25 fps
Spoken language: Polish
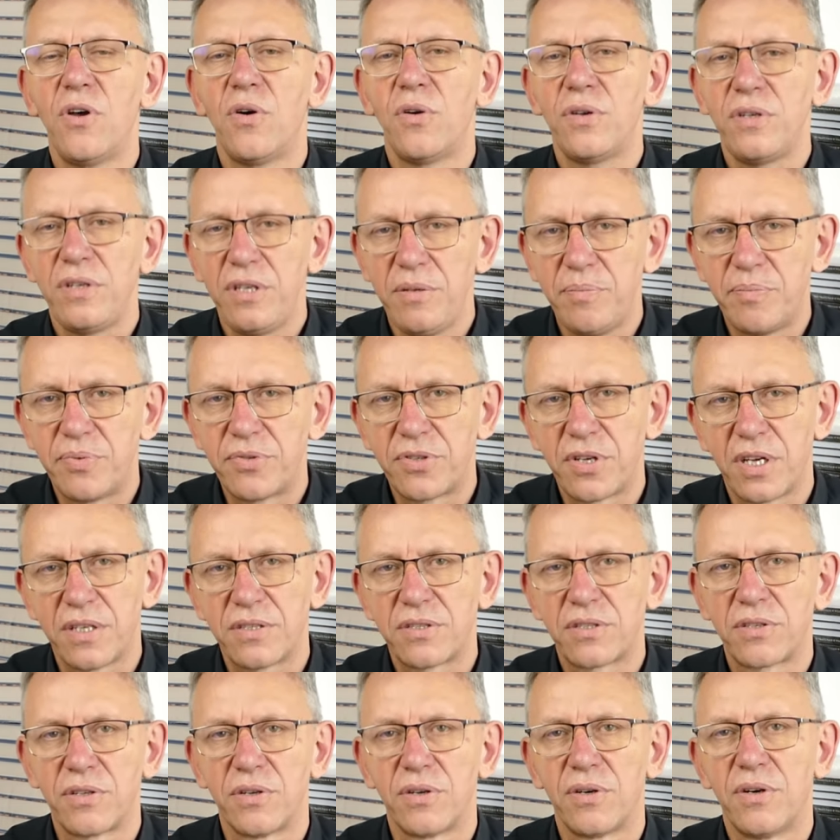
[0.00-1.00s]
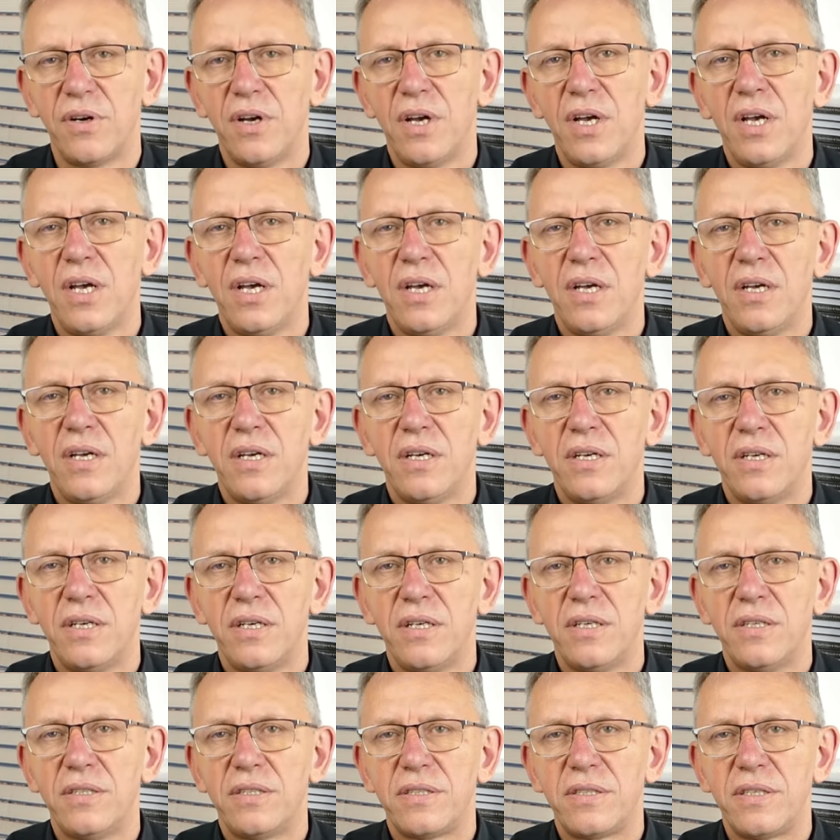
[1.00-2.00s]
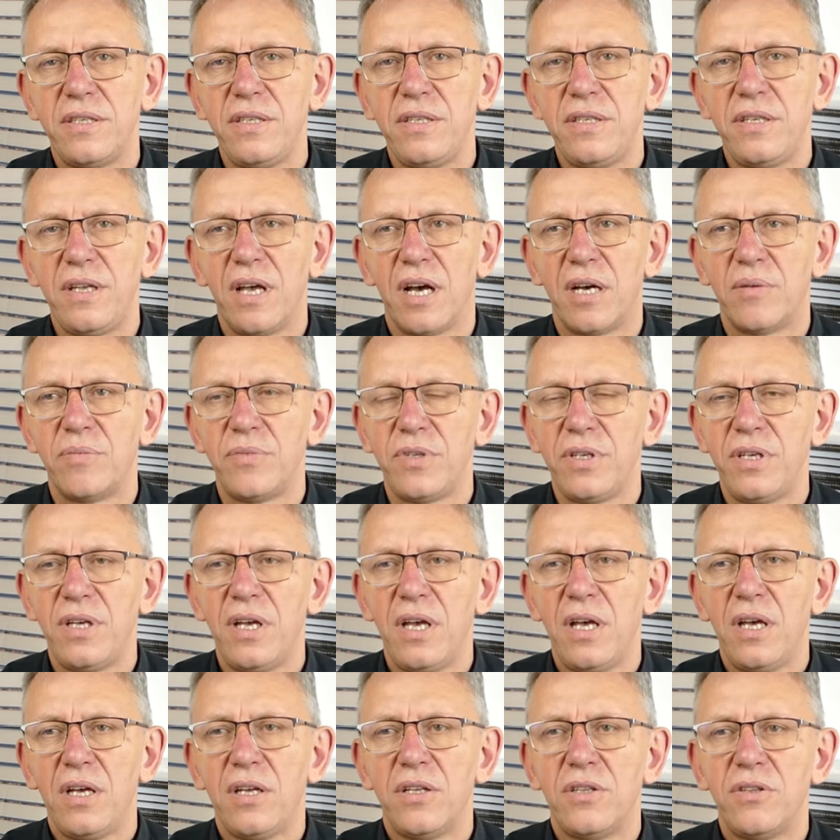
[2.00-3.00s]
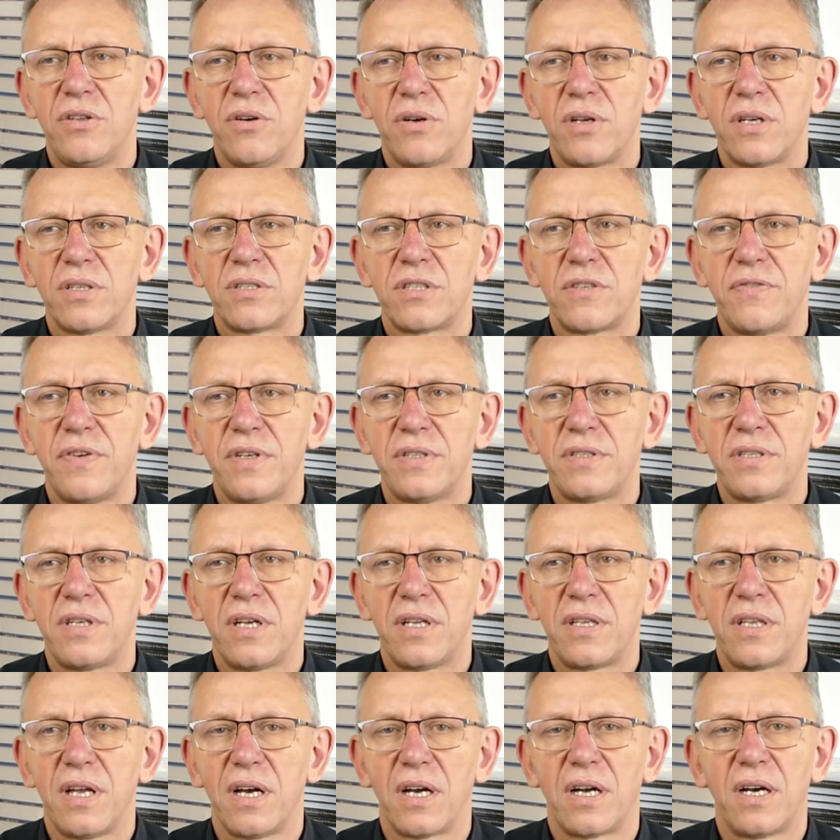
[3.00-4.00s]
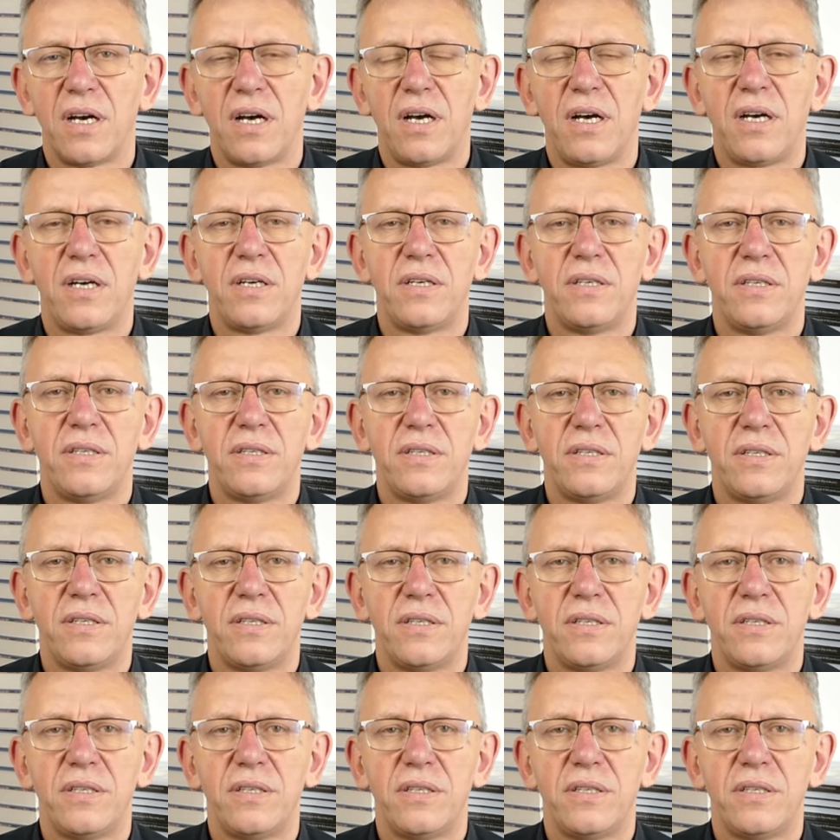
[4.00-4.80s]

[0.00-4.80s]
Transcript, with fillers: No i przez to E, z Indiami, no oraz kwestia taka, e,